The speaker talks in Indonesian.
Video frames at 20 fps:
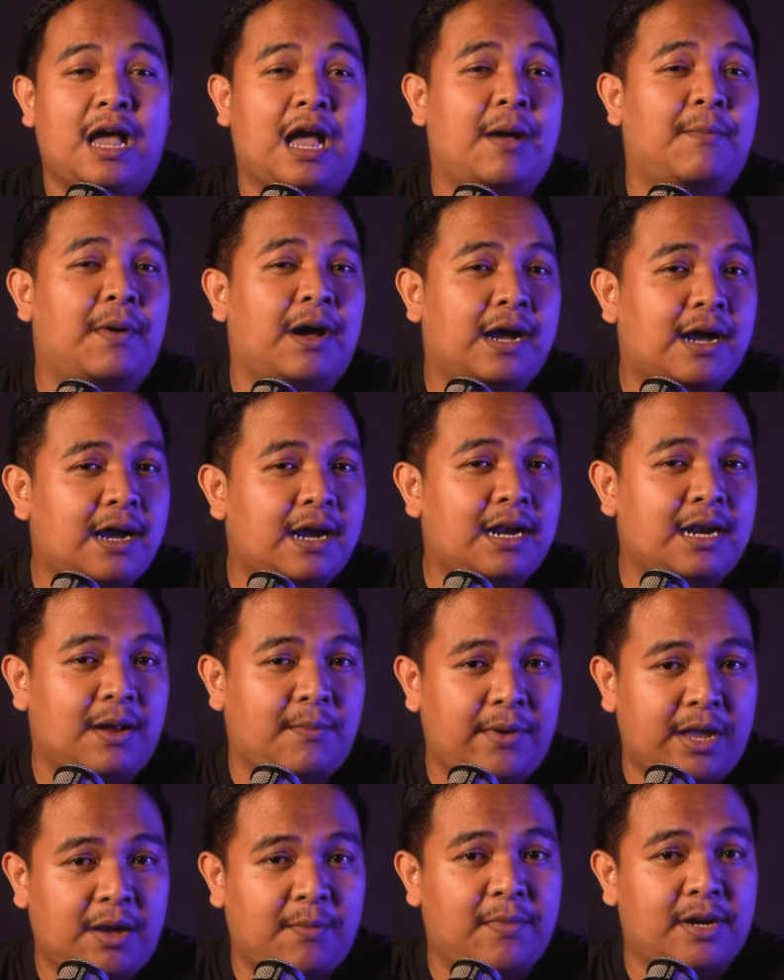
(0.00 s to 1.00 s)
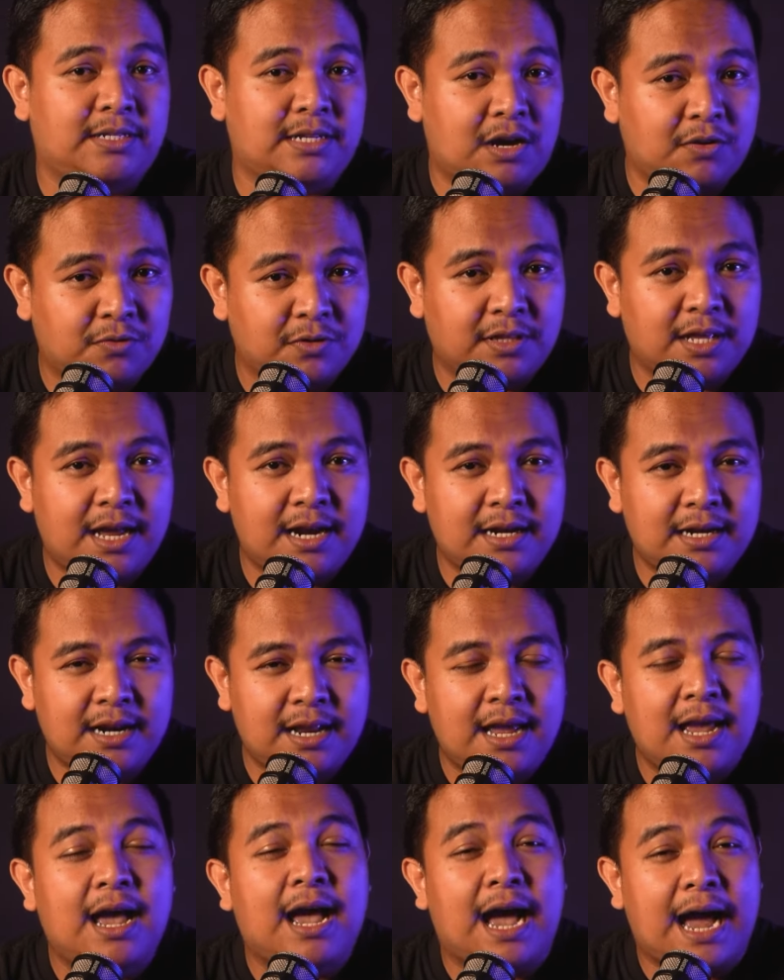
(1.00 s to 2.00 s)
apakah nama yang bersangkutan
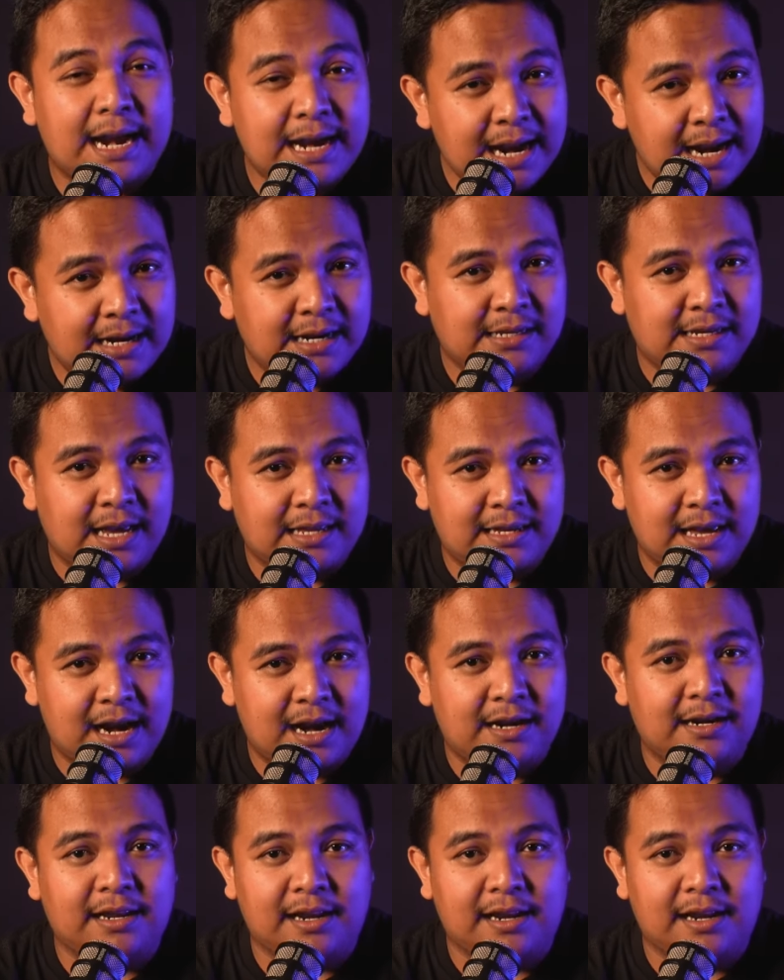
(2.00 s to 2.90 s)
ada di jajaran